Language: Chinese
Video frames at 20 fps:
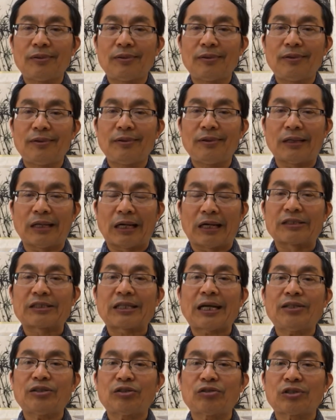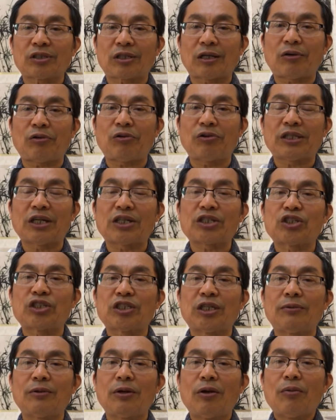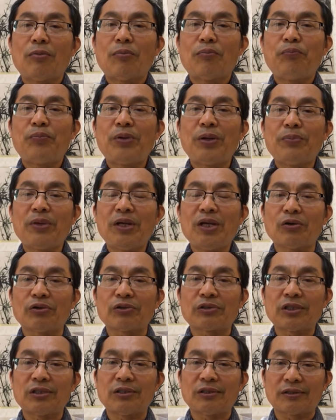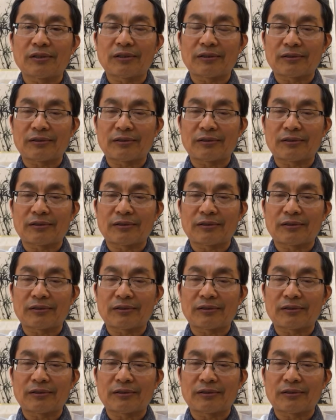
冷战就是他互相之间并没有去